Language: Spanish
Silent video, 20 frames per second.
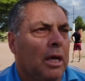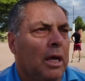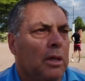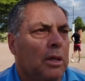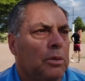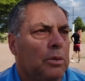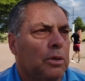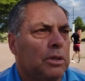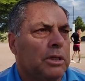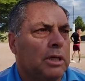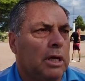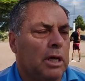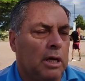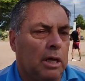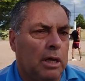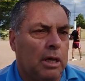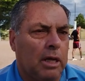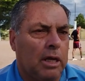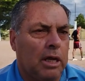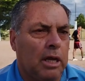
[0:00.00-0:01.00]

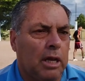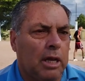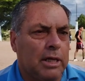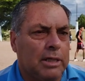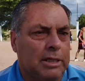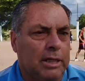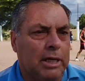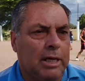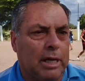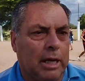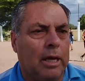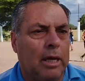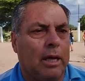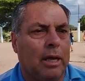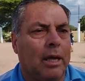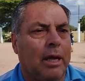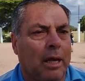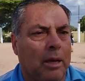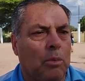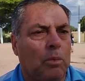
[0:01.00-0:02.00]
Entonces quiere decir
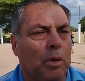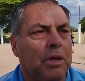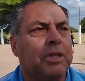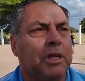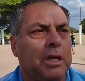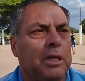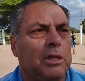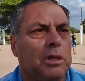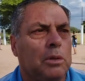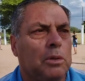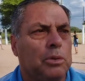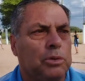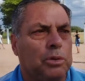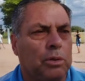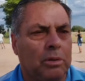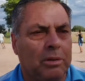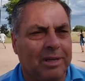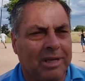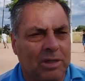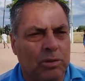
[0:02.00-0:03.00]
que eh, nuestra
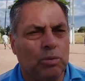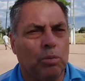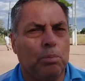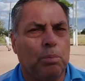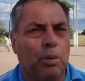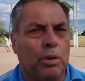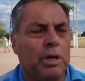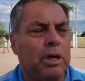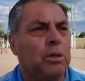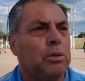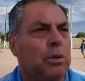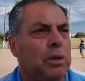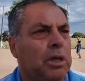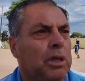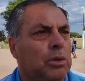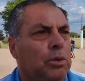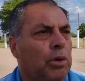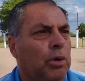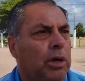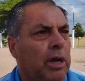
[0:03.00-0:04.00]
institución hizo un poquito de
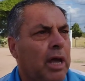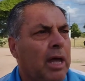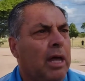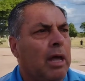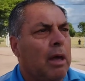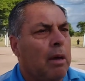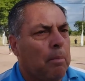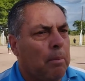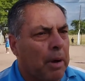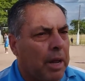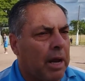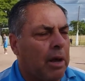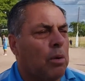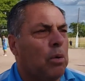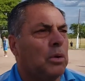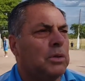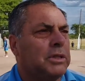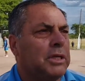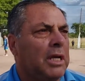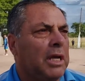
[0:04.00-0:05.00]
historia para
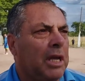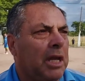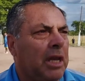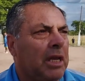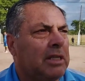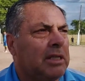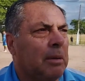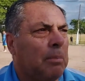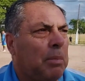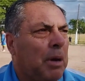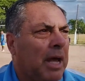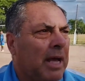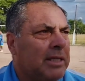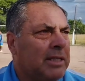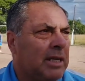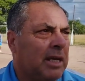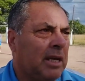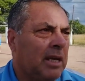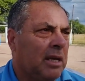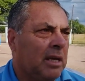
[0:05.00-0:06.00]
conseguir esa
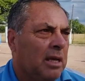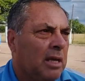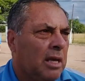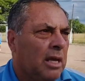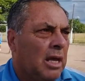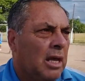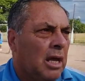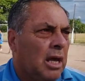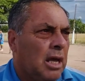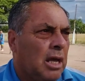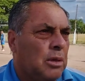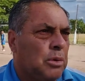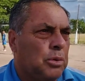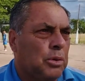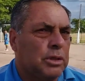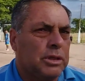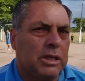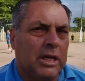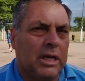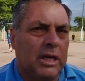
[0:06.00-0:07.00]
plaza
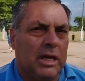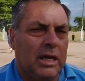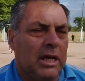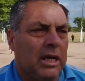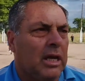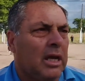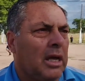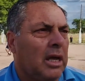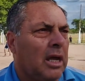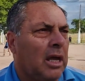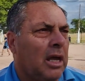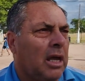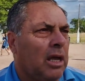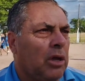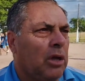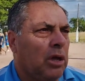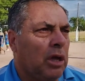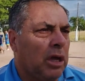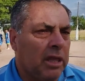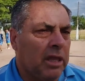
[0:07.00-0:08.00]
entonces
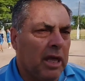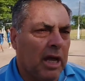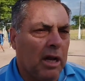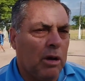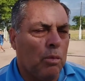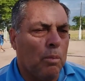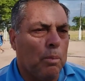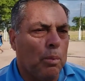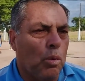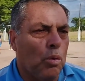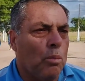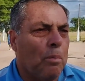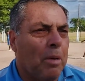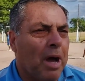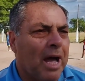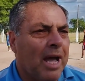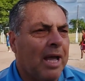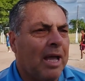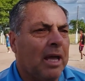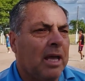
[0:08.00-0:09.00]
y darle un plus
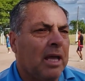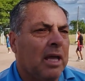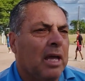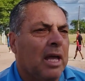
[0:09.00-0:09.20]
más